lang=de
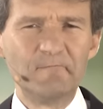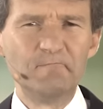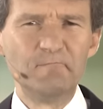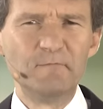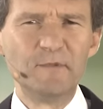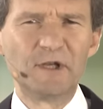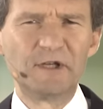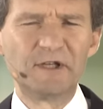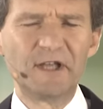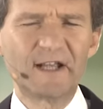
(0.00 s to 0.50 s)

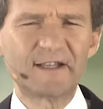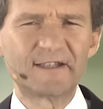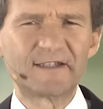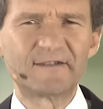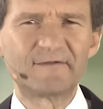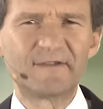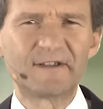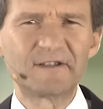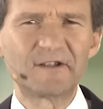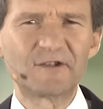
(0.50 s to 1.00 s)
mir
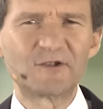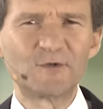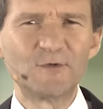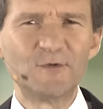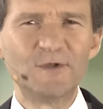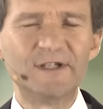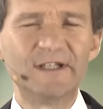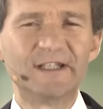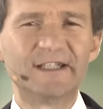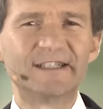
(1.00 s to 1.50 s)
das, was er
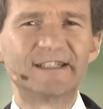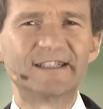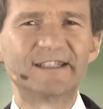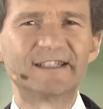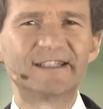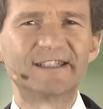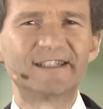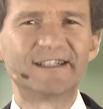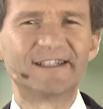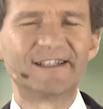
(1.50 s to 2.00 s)

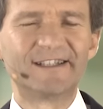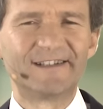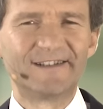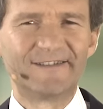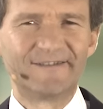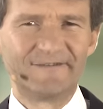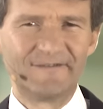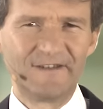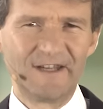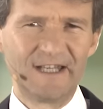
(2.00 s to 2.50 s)
schuldet,
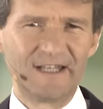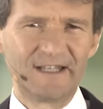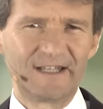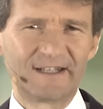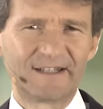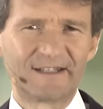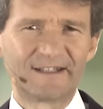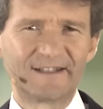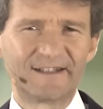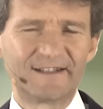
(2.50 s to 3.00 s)
wieder
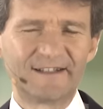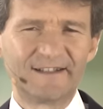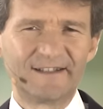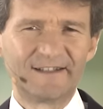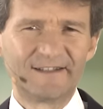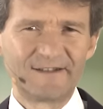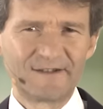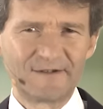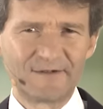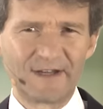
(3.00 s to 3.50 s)

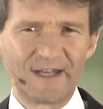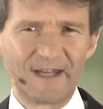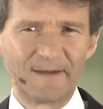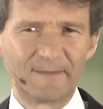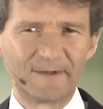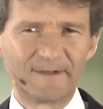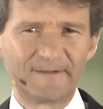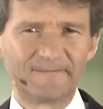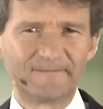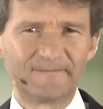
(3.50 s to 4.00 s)
zu
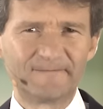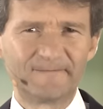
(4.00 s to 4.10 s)
geben.